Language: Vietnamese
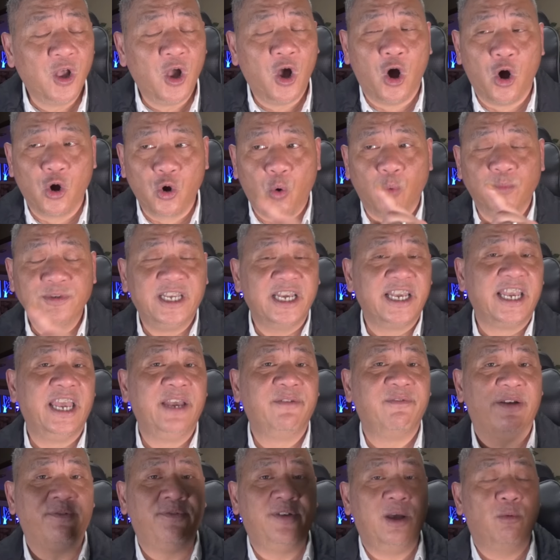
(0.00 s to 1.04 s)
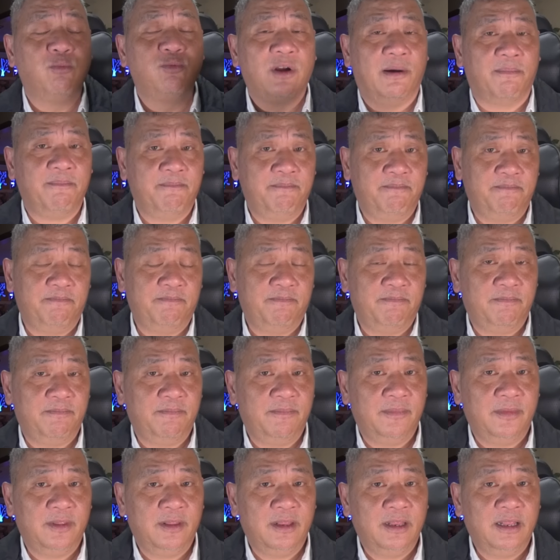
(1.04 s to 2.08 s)
họ cũng sẽ nghiêng về phía ông Trump.
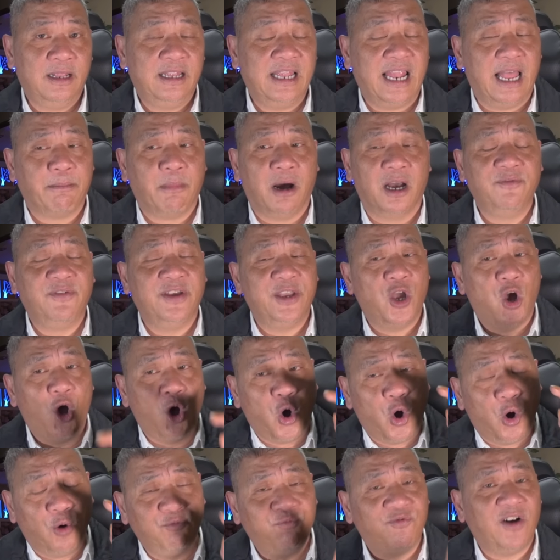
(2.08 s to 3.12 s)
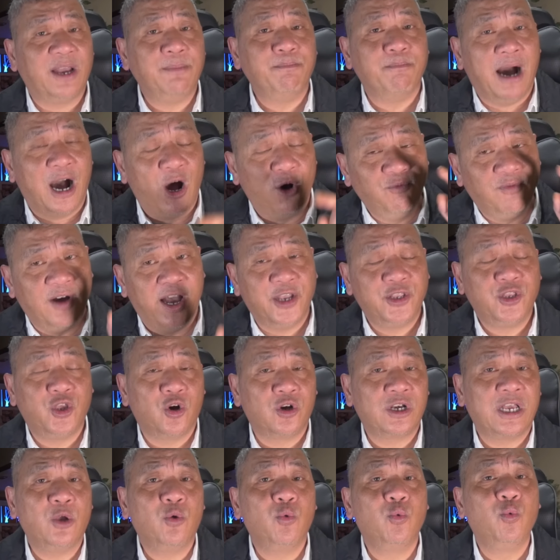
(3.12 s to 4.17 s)
Là bởi vì họ phải bảo vệ
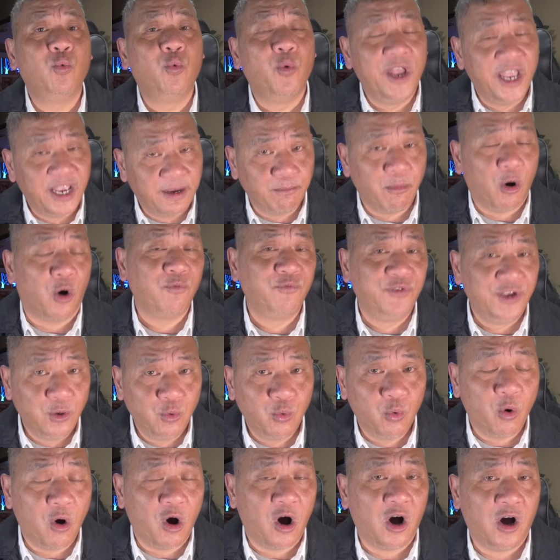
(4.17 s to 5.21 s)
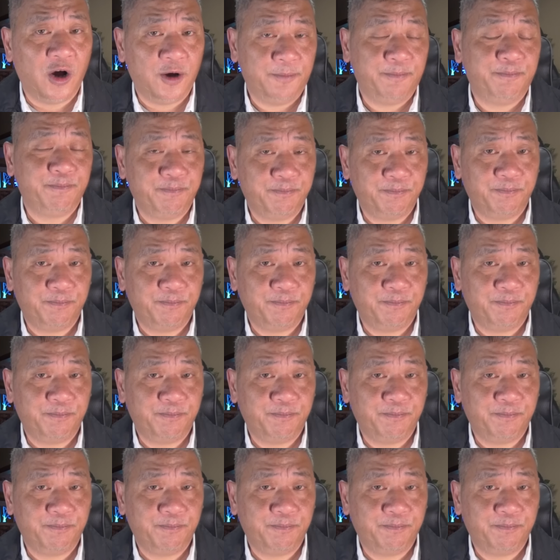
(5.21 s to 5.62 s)
cho cái quyền bỏ phiếu của họ